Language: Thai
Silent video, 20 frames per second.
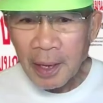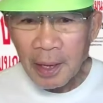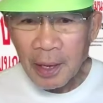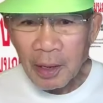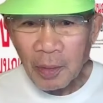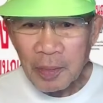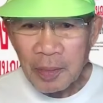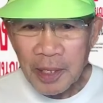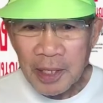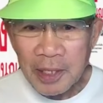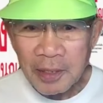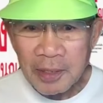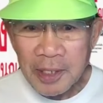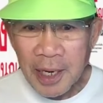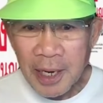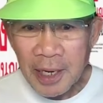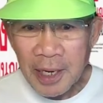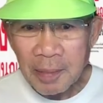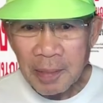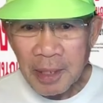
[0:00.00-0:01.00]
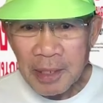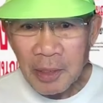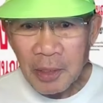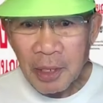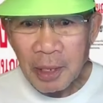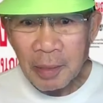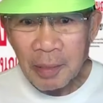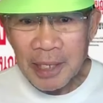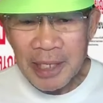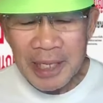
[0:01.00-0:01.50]
งบที่ต้องใช้เบื้องต้
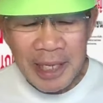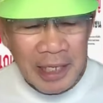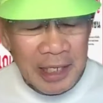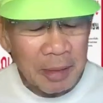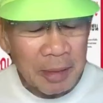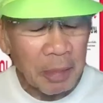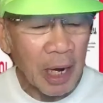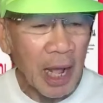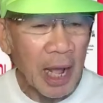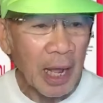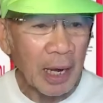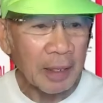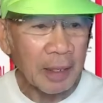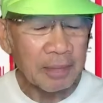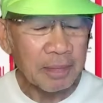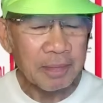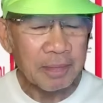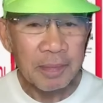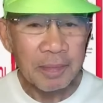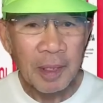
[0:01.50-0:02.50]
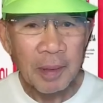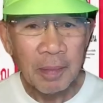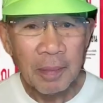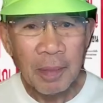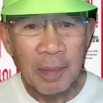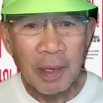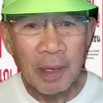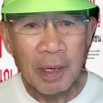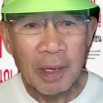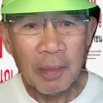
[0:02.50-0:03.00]
นมันยี่สิบล้าน
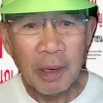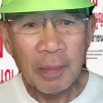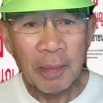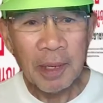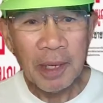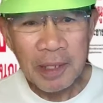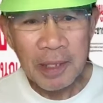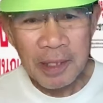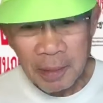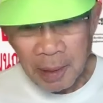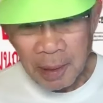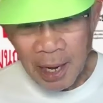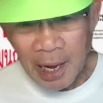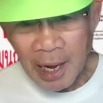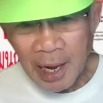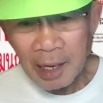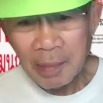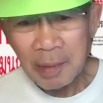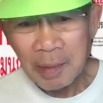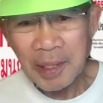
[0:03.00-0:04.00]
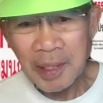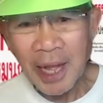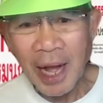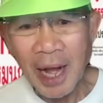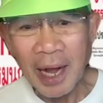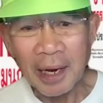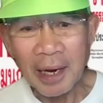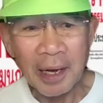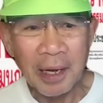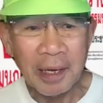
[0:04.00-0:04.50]
ต้องบอกพี่สภาก็ไม่มีตั
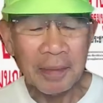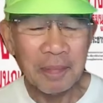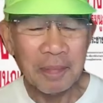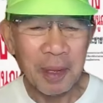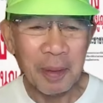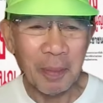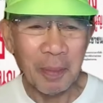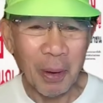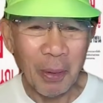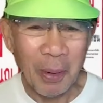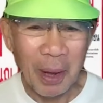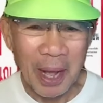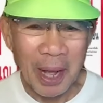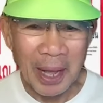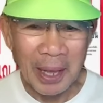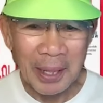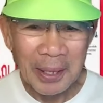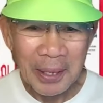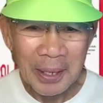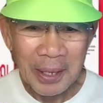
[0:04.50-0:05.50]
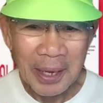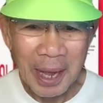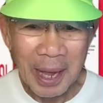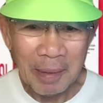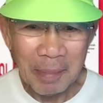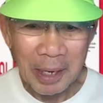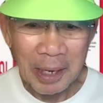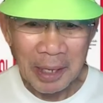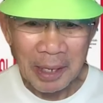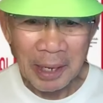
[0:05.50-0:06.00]
งค์นะเพราะว่าการ
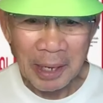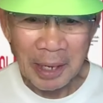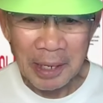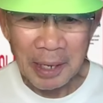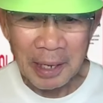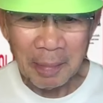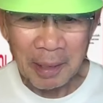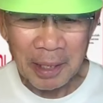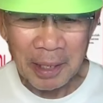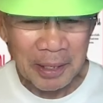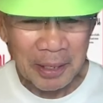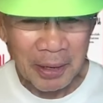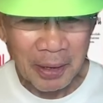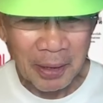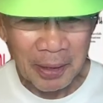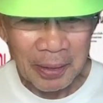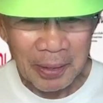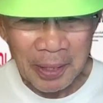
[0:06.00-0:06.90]
เบิกเงินเนี่ยมันจะต้อง